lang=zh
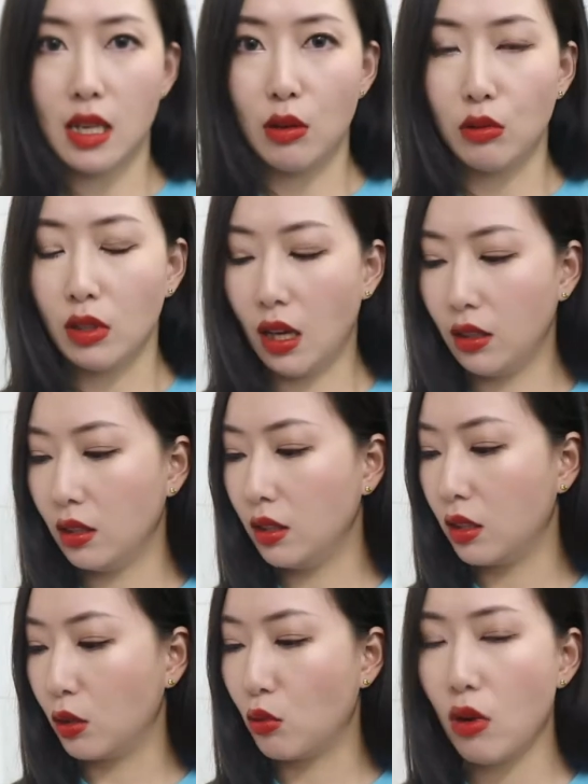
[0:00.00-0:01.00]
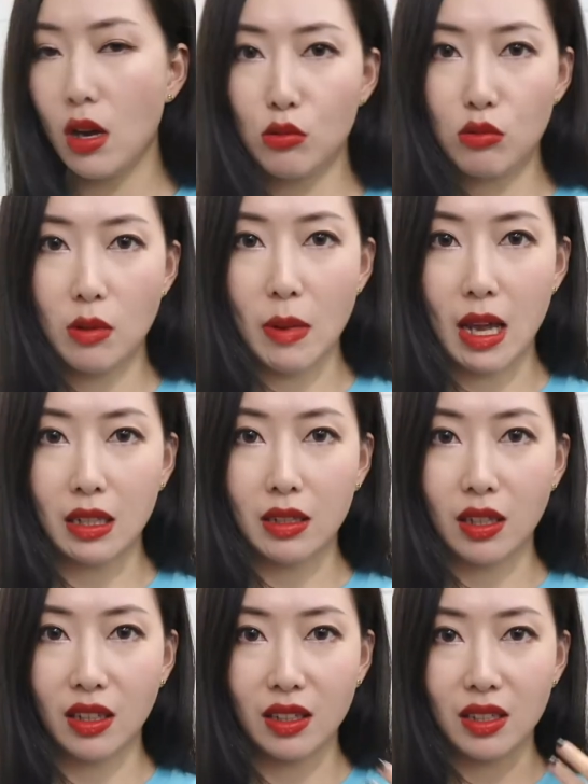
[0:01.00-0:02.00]
在于，它能很快速的把你
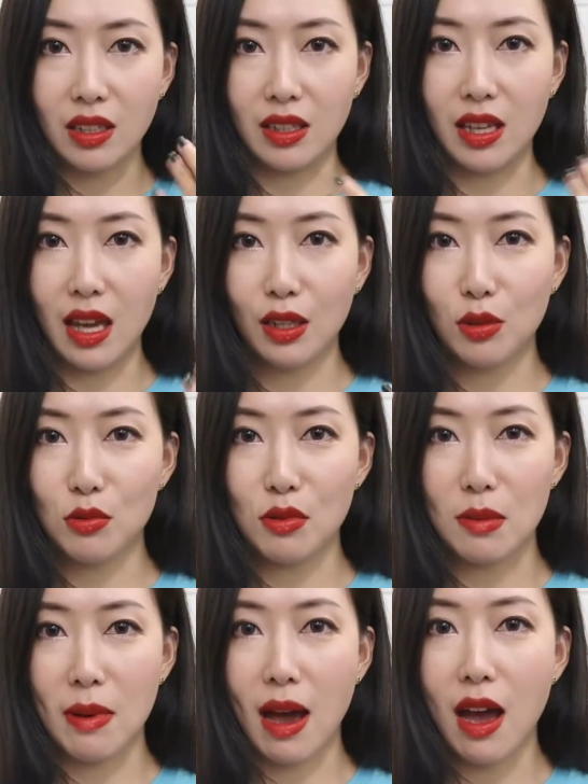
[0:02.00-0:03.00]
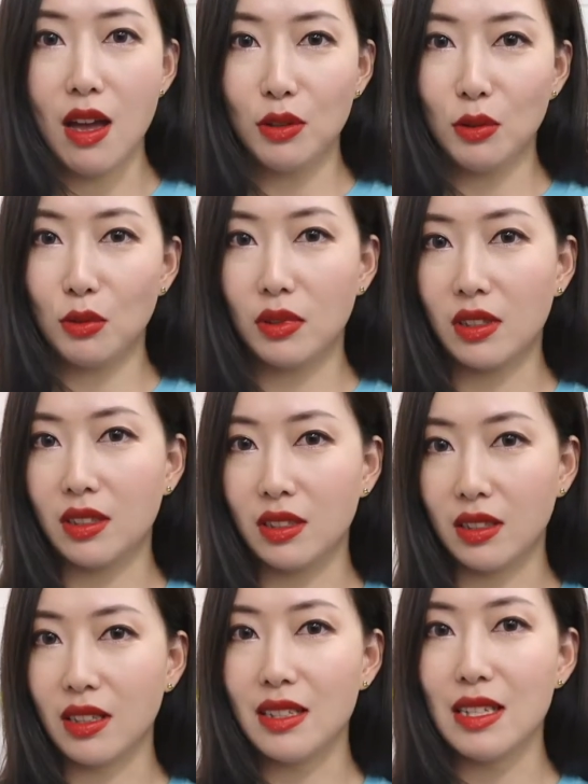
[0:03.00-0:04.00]
那个很干的嘴巴弄得
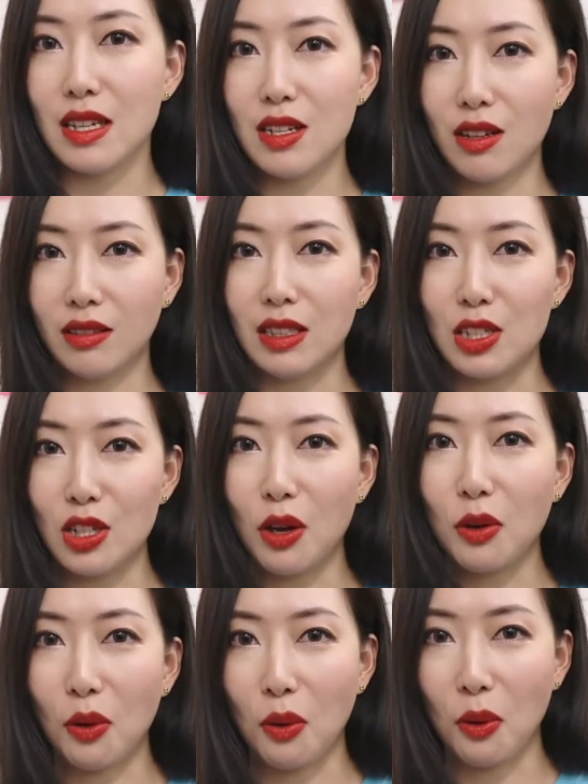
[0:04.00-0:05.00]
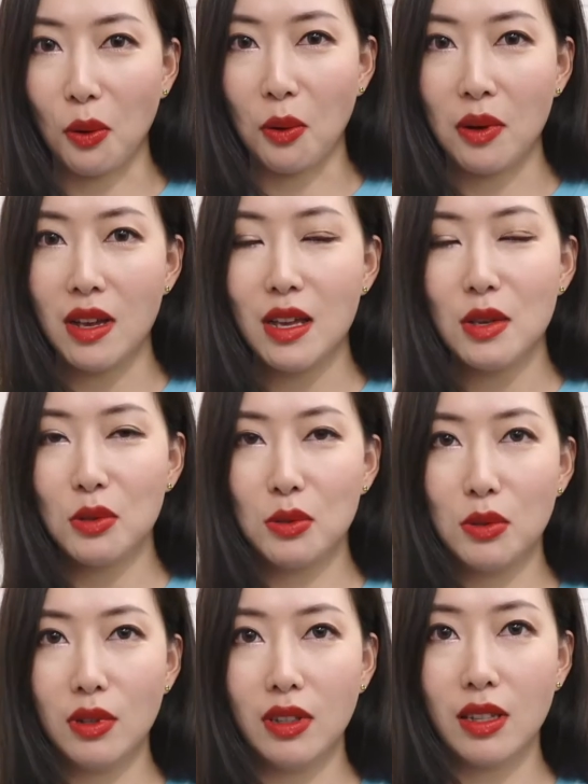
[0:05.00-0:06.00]
可以让你上口红。
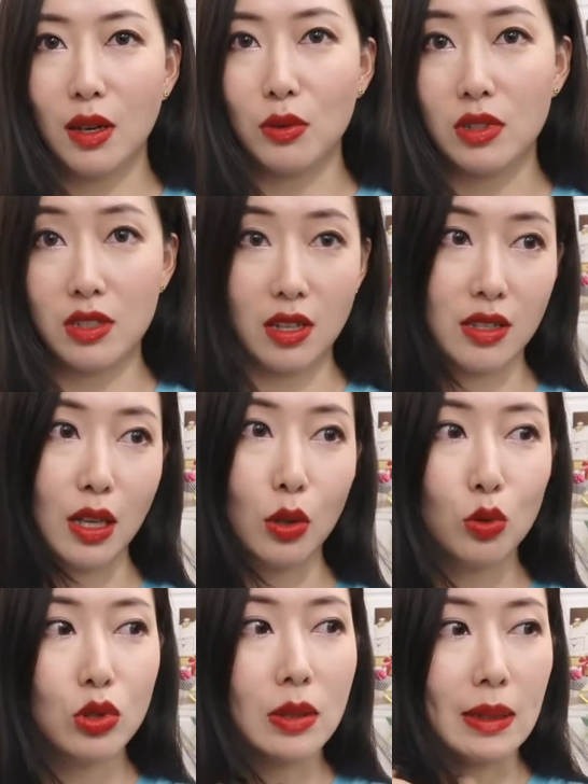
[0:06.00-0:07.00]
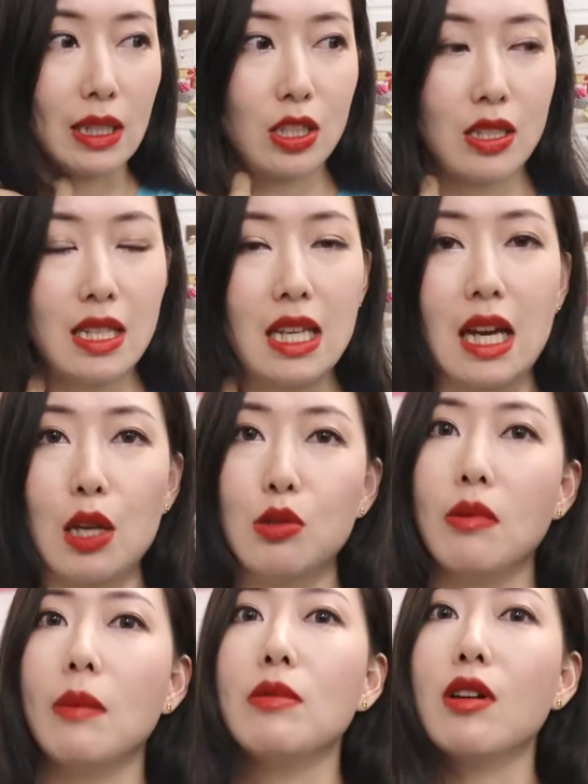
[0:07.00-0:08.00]
所以呢，我经常在录视频之前啊，
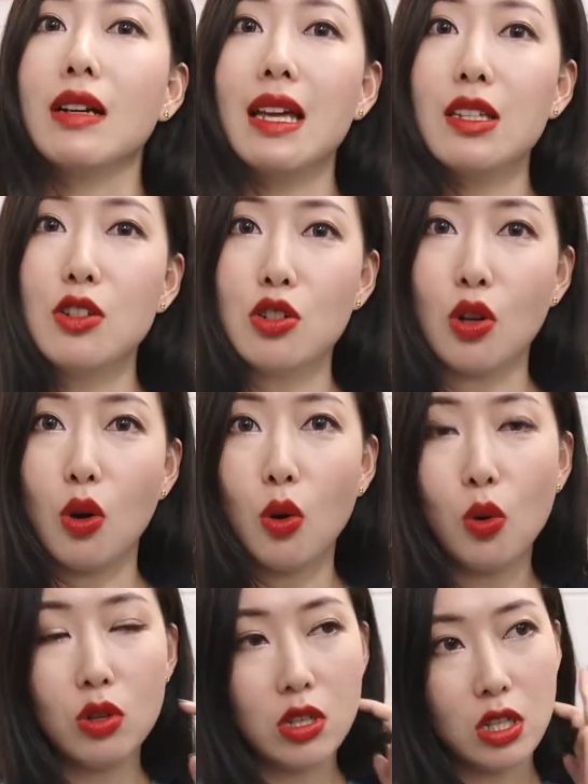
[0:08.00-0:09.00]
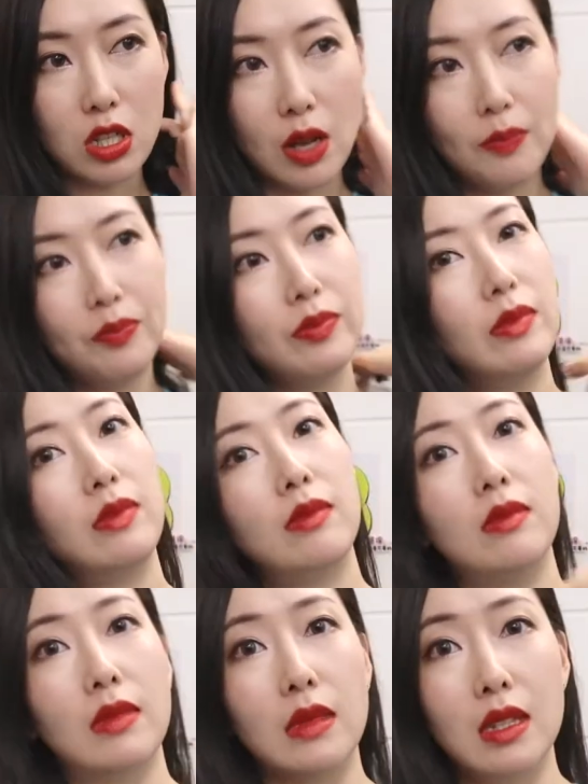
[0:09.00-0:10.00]
嘴巴比较干的时候，或者是。
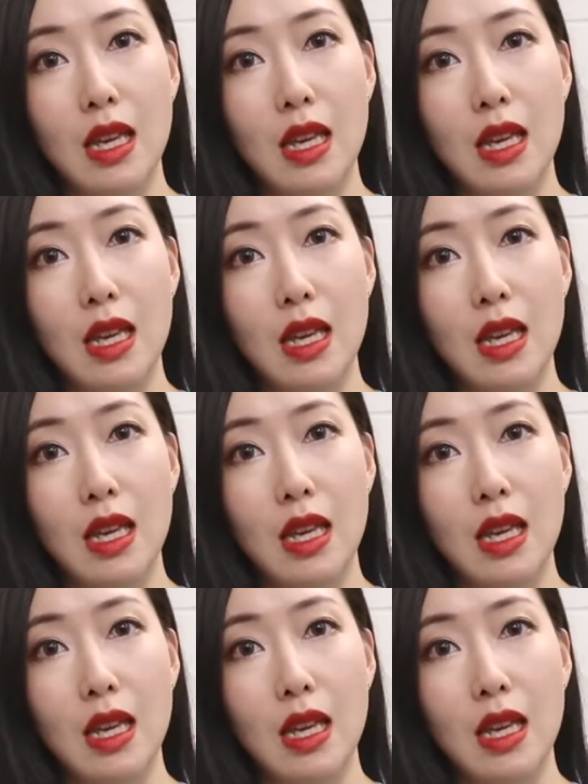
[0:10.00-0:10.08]
嗯，